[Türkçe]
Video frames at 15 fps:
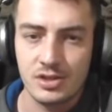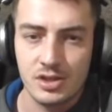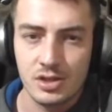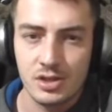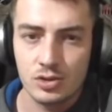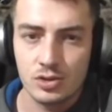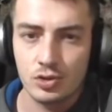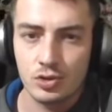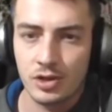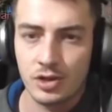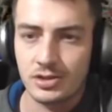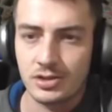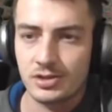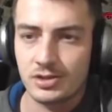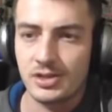Şu an
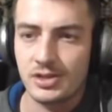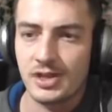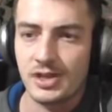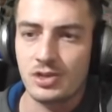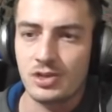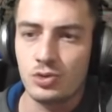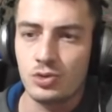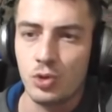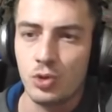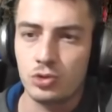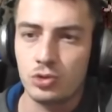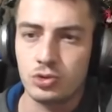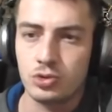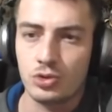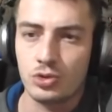direkt
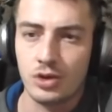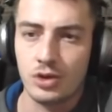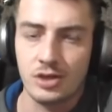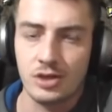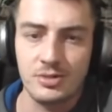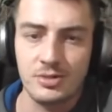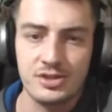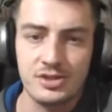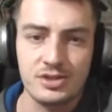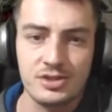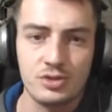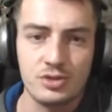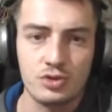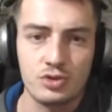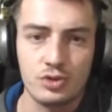göğüslük alabiliriz diye
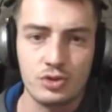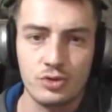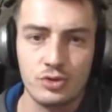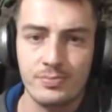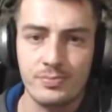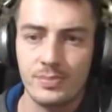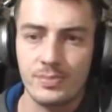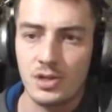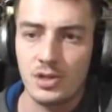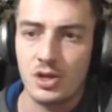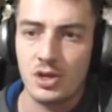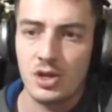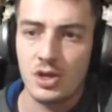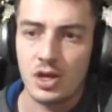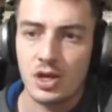düşünüyorum.
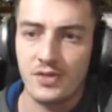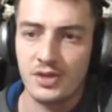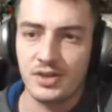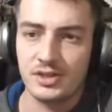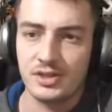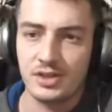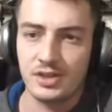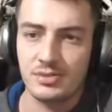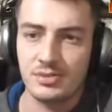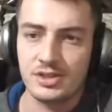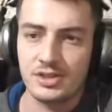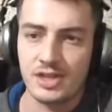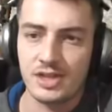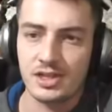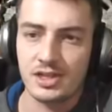Kafalık da alabiliriz.
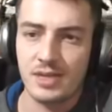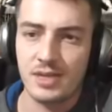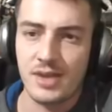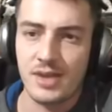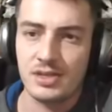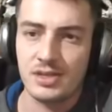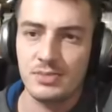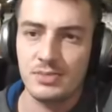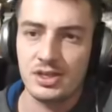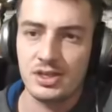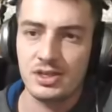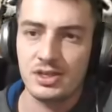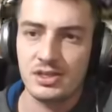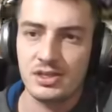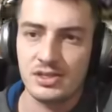Hatta belki birini
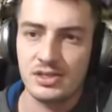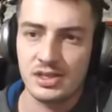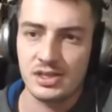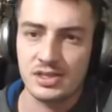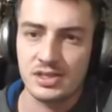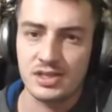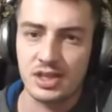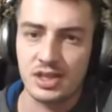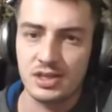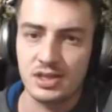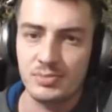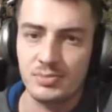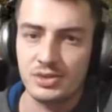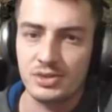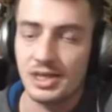8'e sallayıp
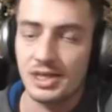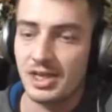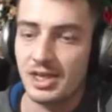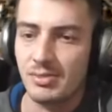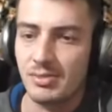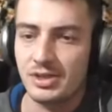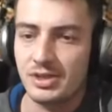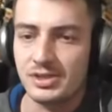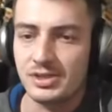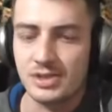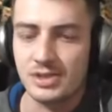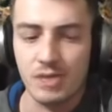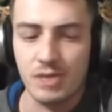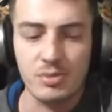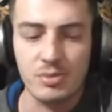deneyebiliriz.
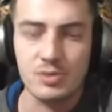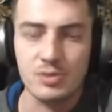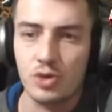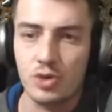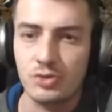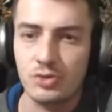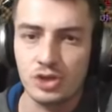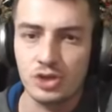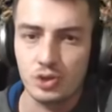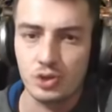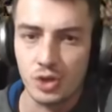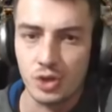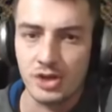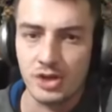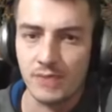Ama biz böyle bir şey şu an
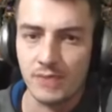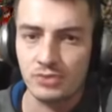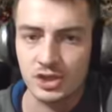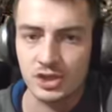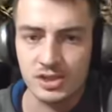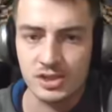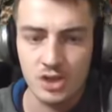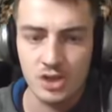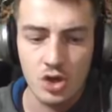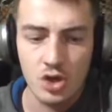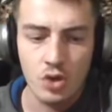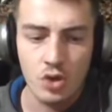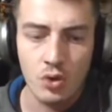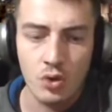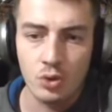yapmayacağız.
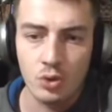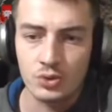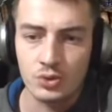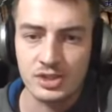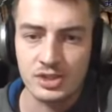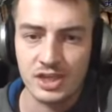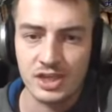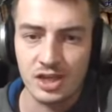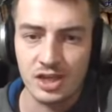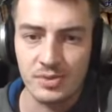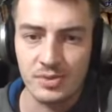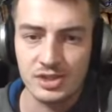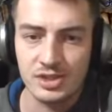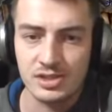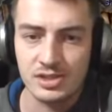Onu riske
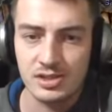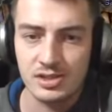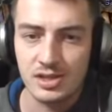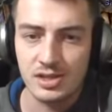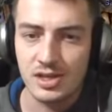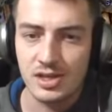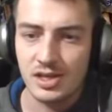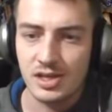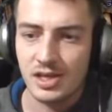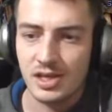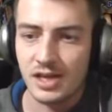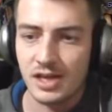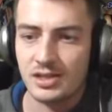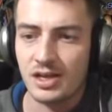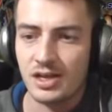alamayız.
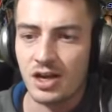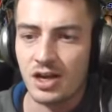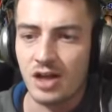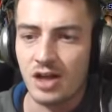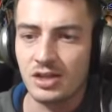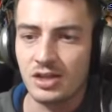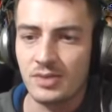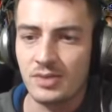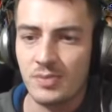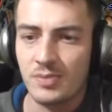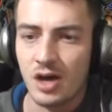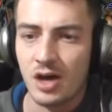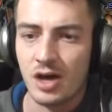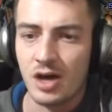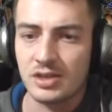Yani direkt alalım.
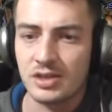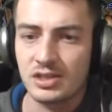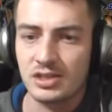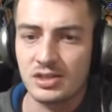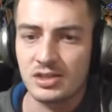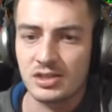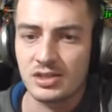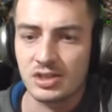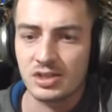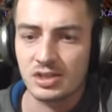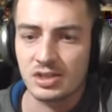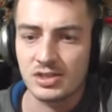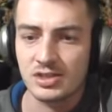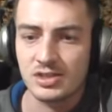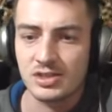Art 7'yi de
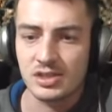satarız.